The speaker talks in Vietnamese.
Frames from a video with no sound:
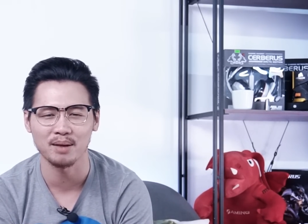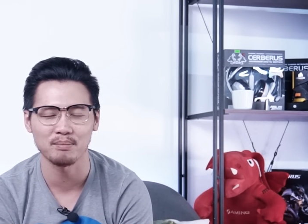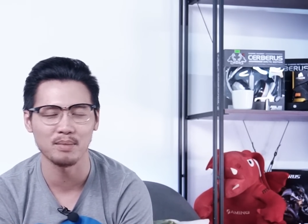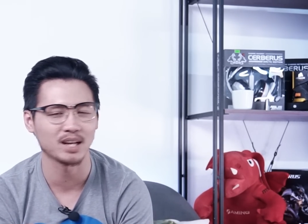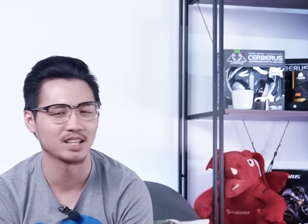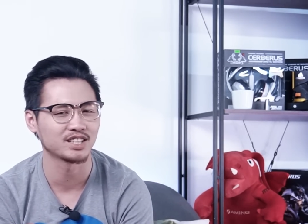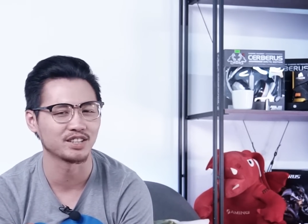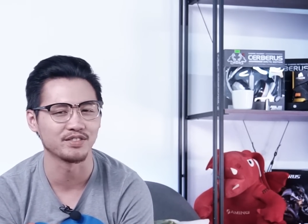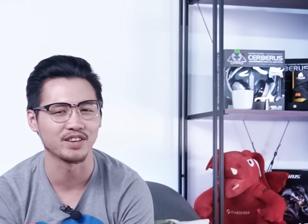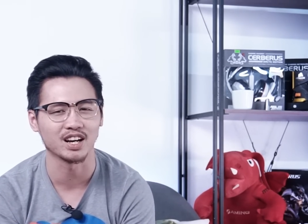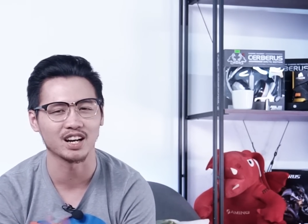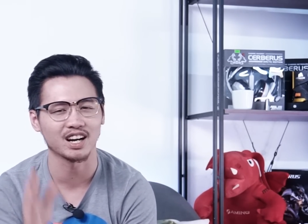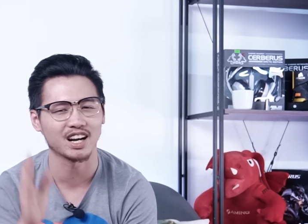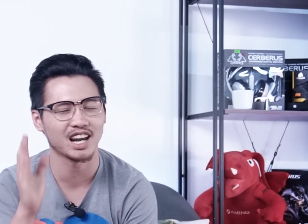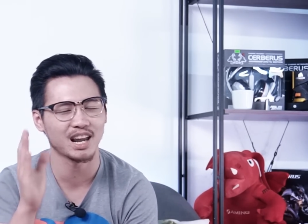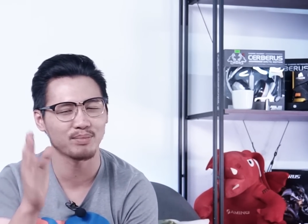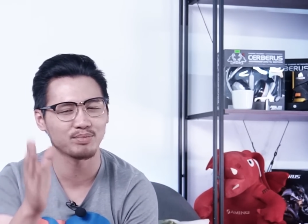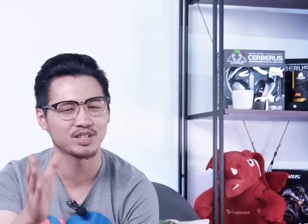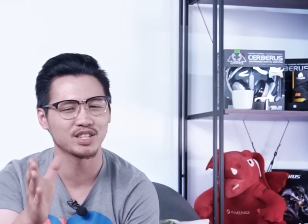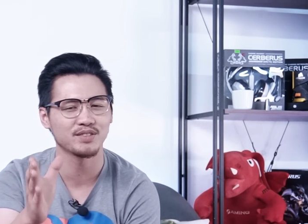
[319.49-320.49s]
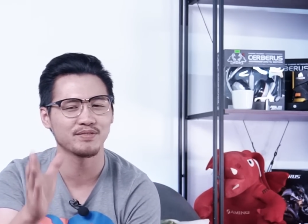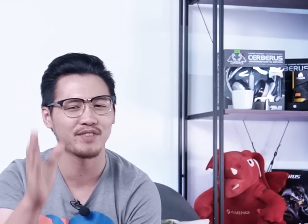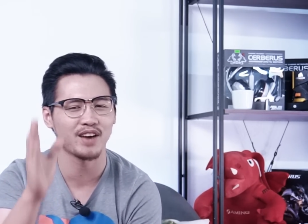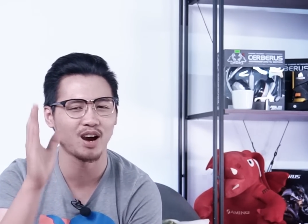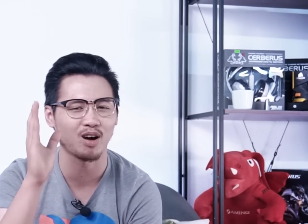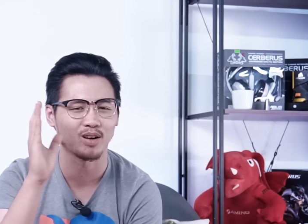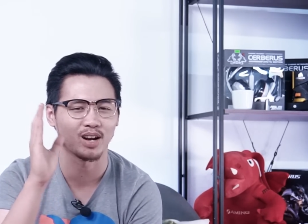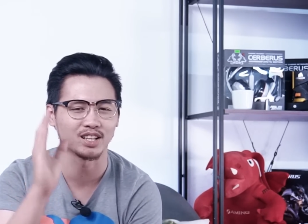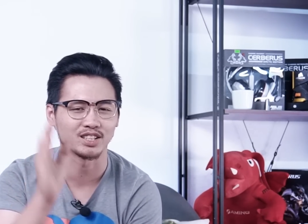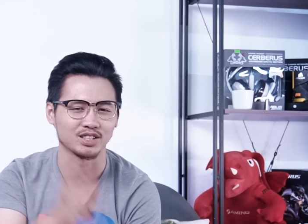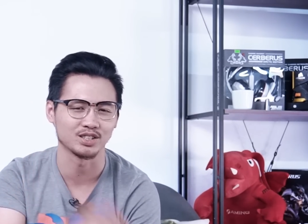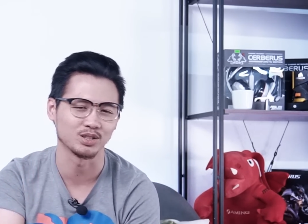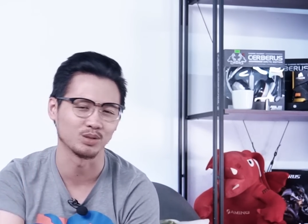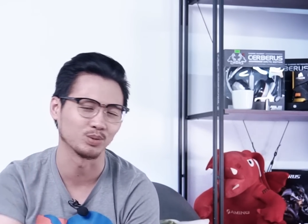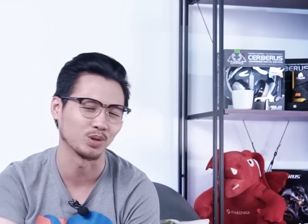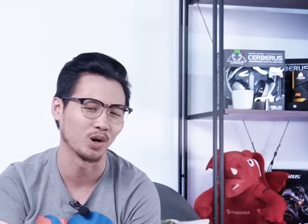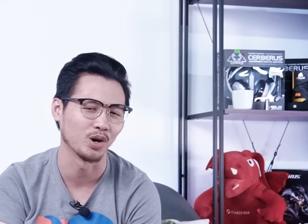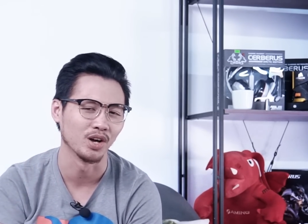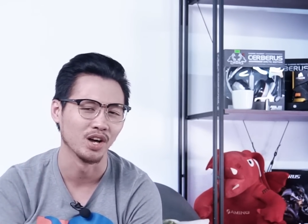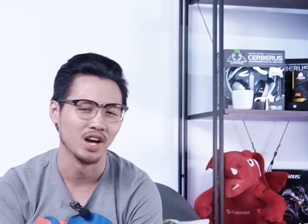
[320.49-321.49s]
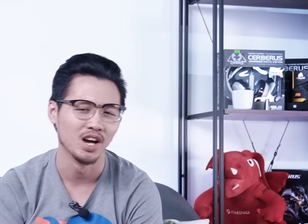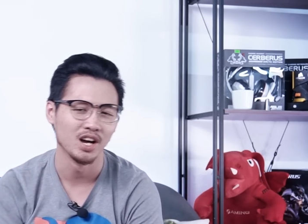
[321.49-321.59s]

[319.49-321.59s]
bạn chỉ việc lắp sim vào là sử dụng thôi,